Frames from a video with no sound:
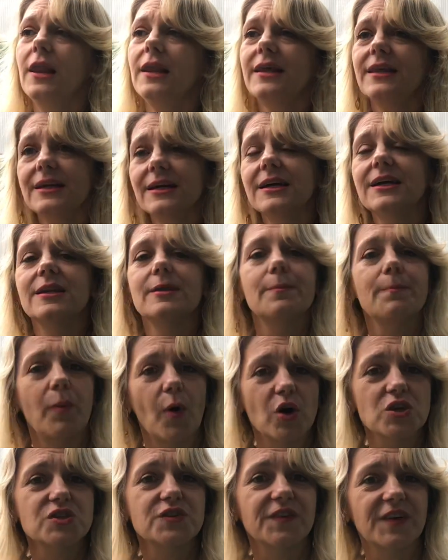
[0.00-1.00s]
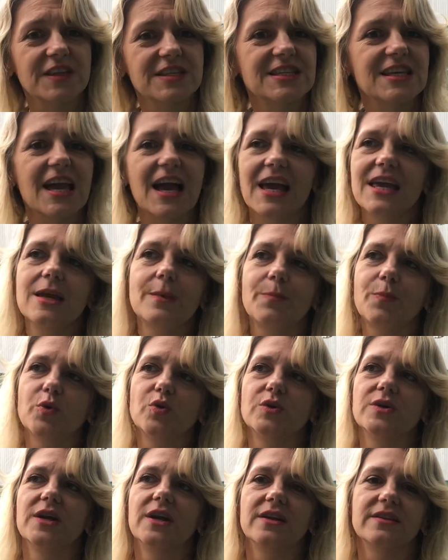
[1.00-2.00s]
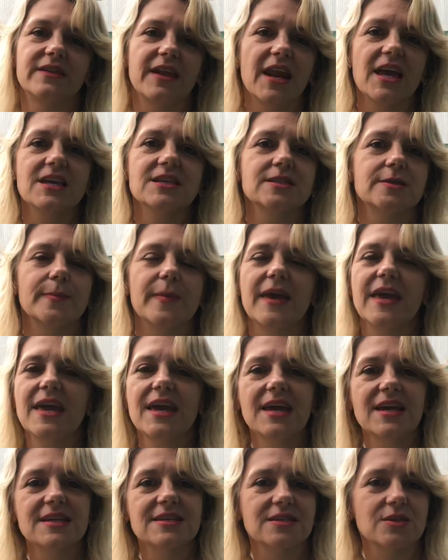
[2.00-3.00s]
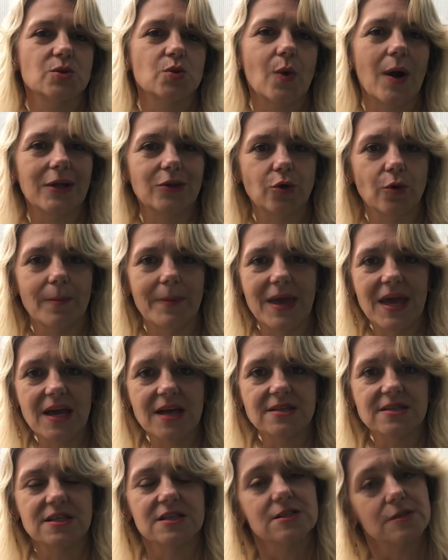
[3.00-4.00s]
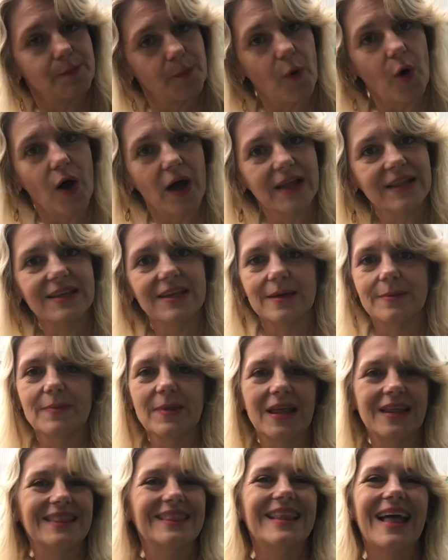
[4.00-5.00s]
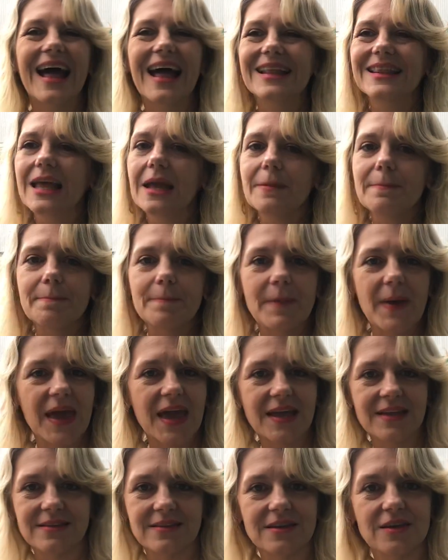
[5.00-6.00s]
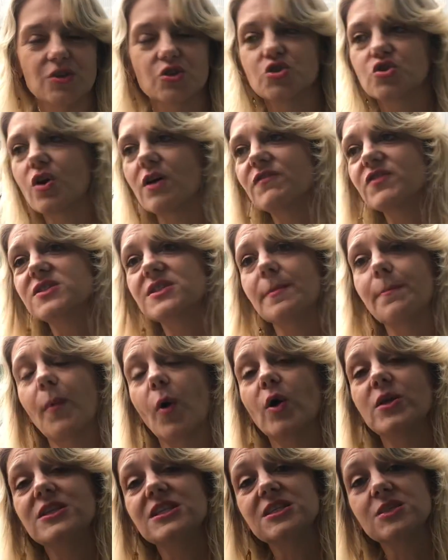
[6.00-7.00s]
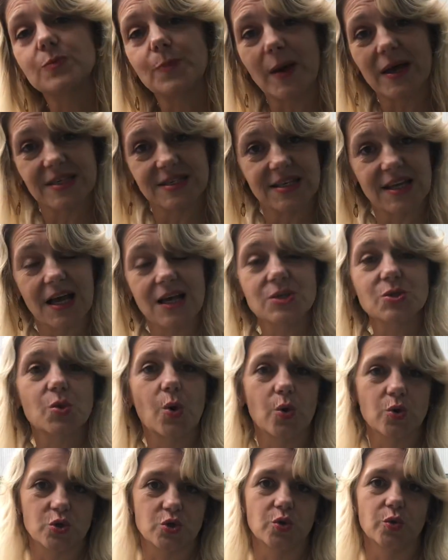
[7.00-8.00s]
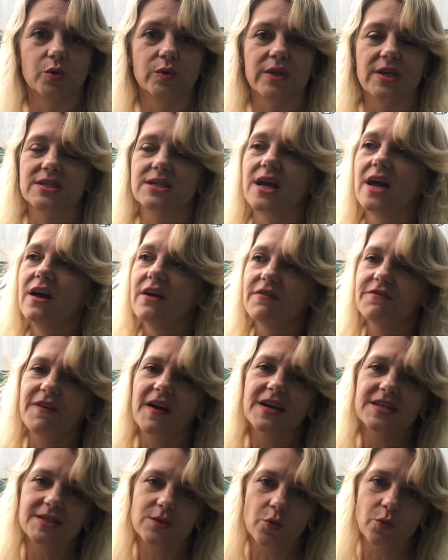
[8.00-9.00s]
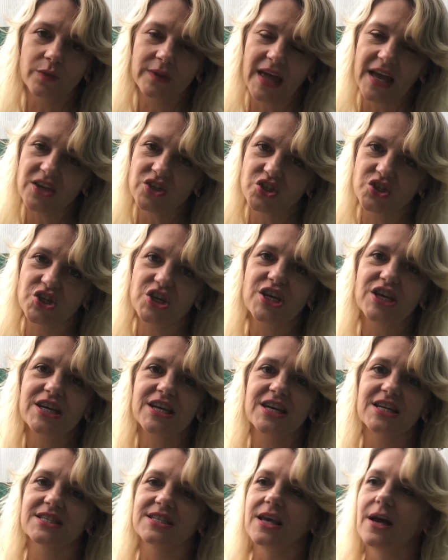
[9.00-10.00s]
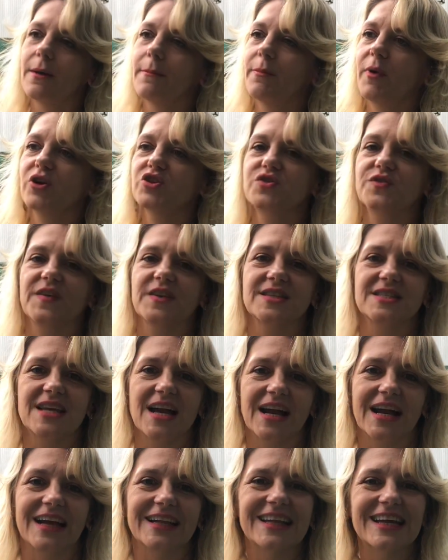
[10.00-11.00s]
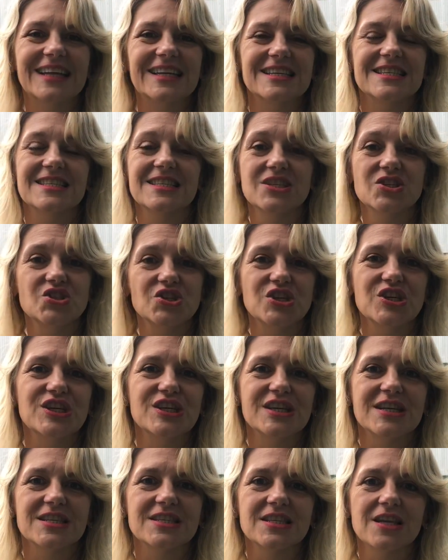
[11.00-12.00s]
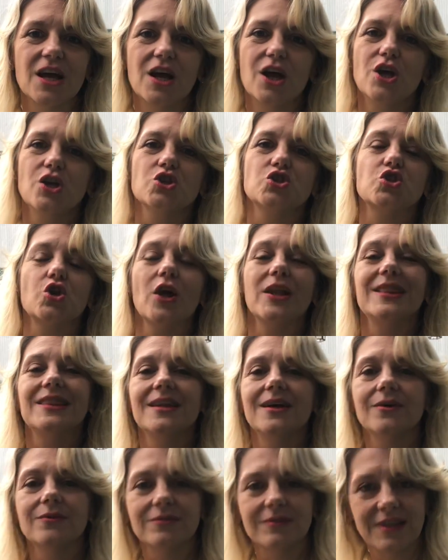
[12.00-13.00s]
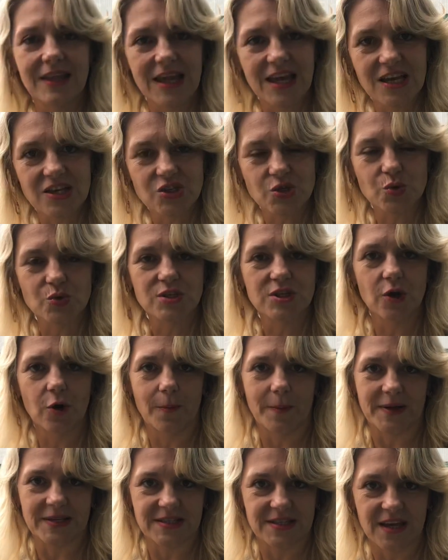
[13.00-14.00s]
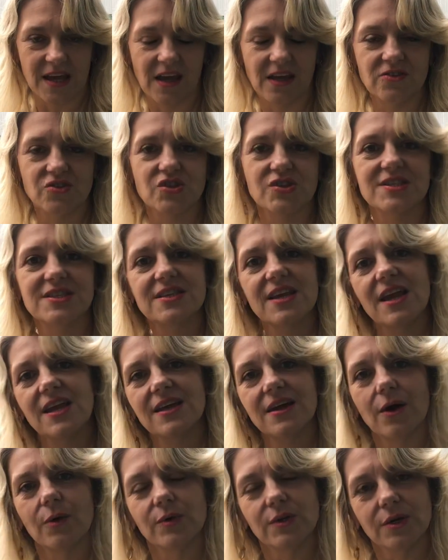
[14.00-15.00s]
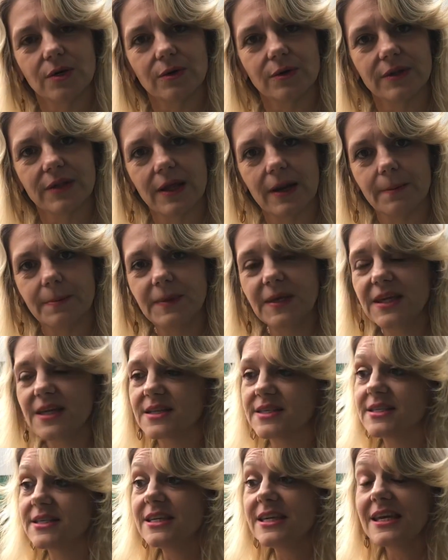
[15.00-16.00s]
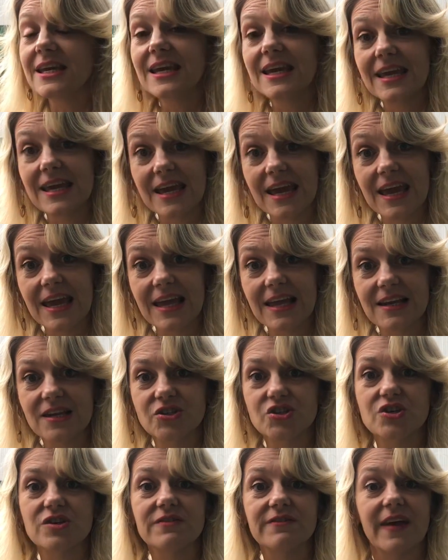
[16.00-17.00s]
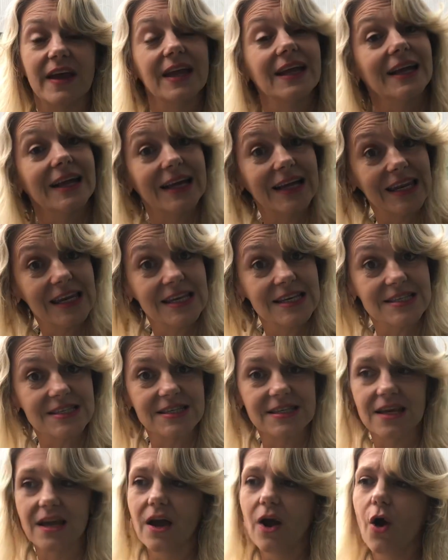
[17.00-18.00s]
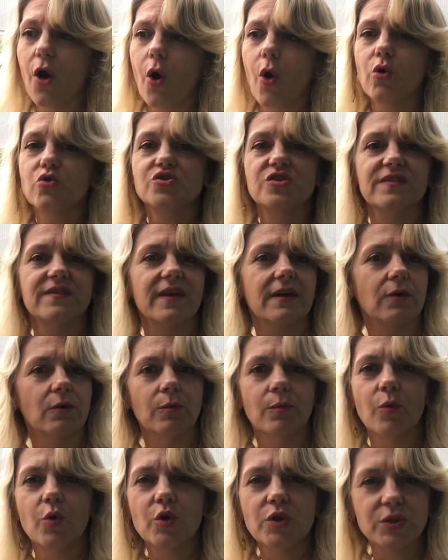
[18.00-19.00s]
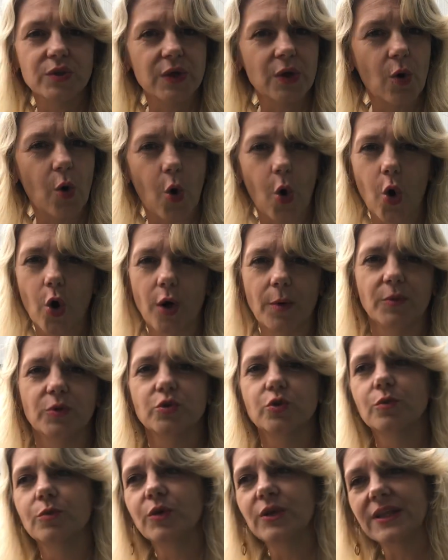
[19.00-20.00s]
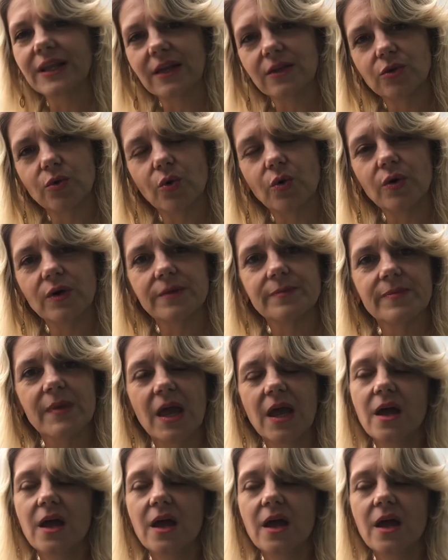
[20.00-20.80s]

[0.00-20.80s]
Irane, posso fazer aí por três meses, quatro meses? Pode, nada impede, só você pode espaçar as consultas. Faz com 10 dias, pode fazer a cada 15 dias. Só não deixe o seu paciente sem auriculoterapia se ele tiver em crise ou tiver com muito incômodo, muita dor.